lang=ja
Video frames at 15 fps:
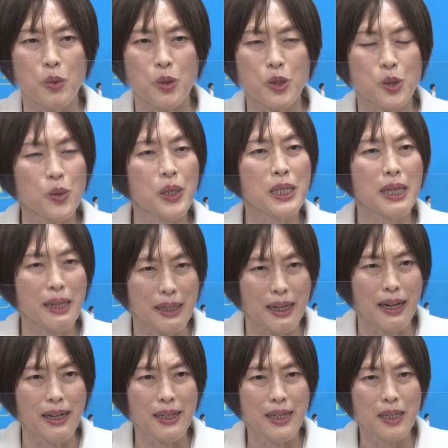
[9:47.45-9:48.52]
も広げなが
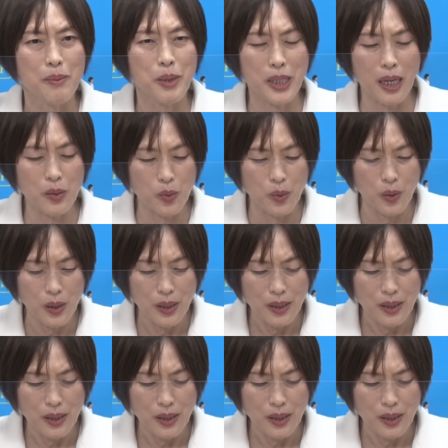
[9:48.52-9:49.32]
ら、またあの、